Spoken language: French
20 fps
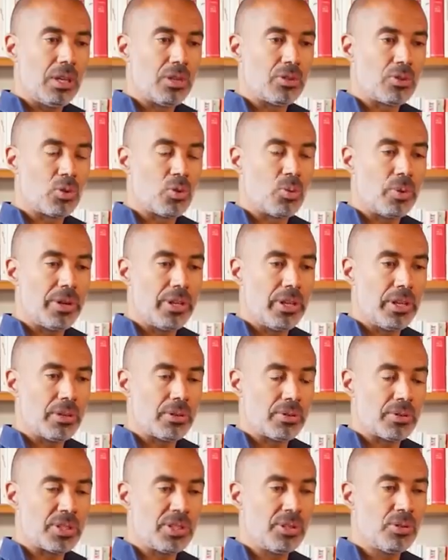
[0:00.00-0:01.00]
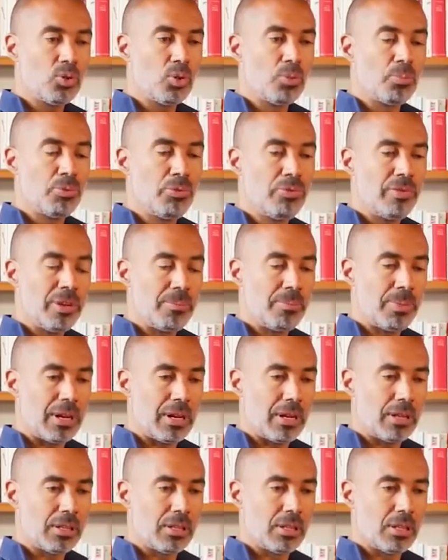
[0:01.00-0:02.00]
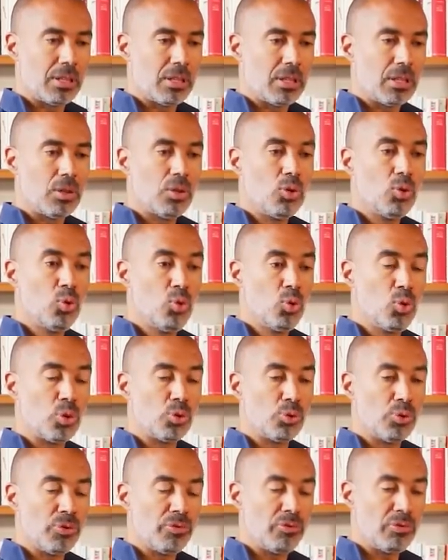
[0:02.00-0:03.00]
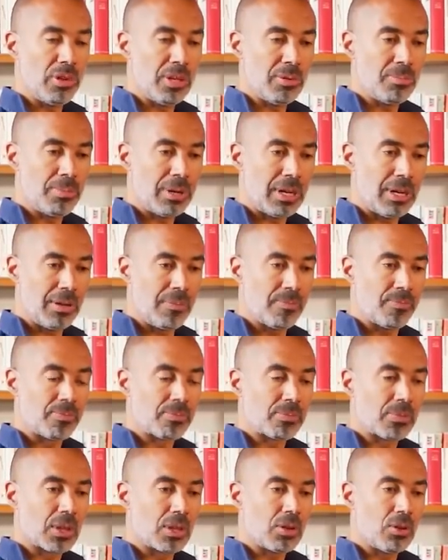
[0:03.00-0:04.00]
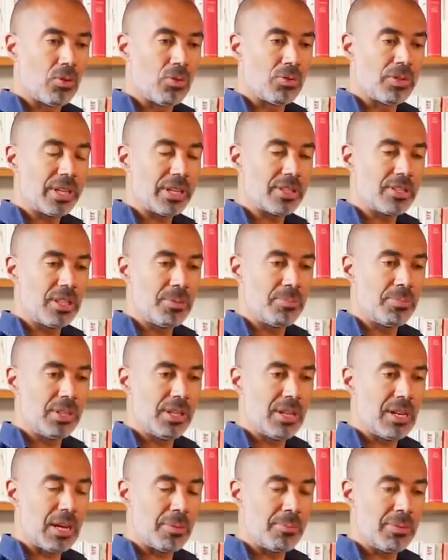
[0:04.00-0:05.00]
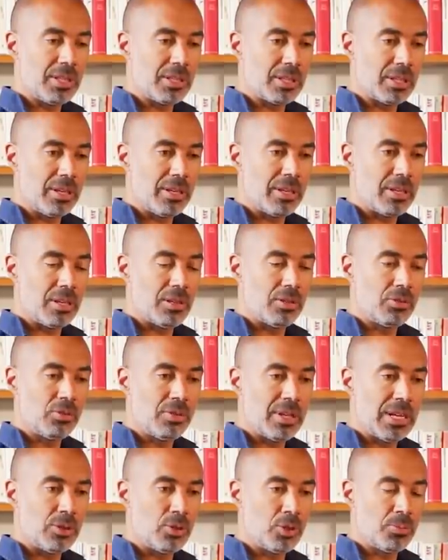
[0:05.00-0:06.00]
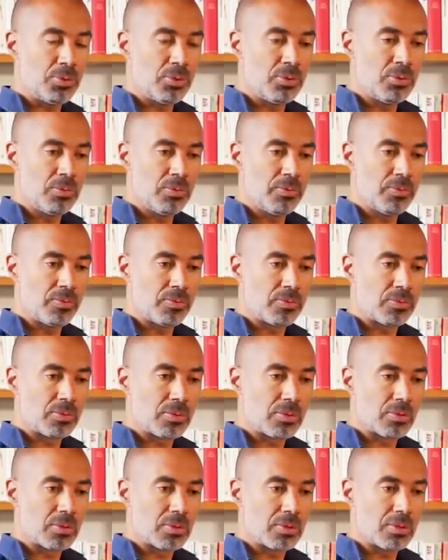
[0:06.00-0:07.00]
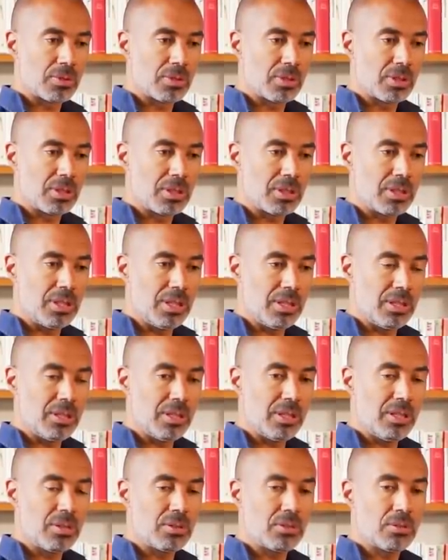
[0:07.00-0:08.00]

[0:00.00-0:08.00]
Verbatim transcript: Et je croyais que si on ne pouvait pas ou qu'on ne voulait pas, on acceptait l'arbitraire de l'adoption, qui était